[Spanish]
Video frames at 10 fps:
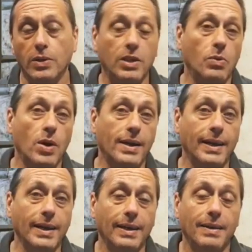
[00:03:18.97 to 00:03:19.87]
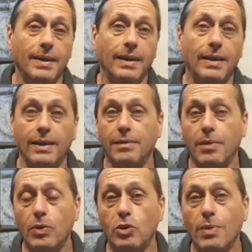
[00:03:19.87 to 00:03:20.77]
llevó a que eh,
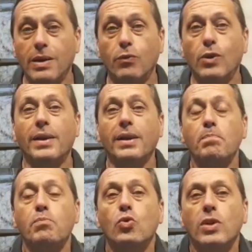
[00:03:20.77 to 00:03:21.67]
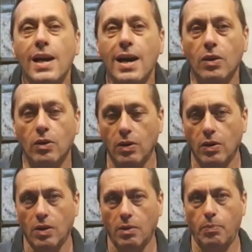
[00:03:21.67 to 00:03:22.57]
Mauricio Macri fuera repudiado
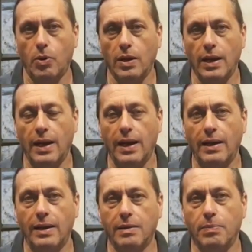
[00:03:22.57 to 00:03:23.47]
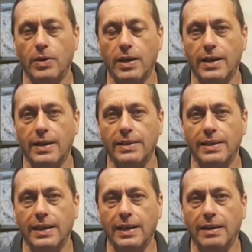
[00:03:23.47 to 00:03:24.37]
por la República
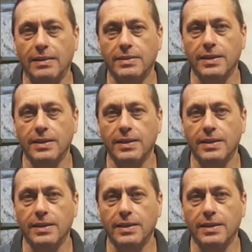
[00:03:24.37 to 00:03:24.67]
Argentina.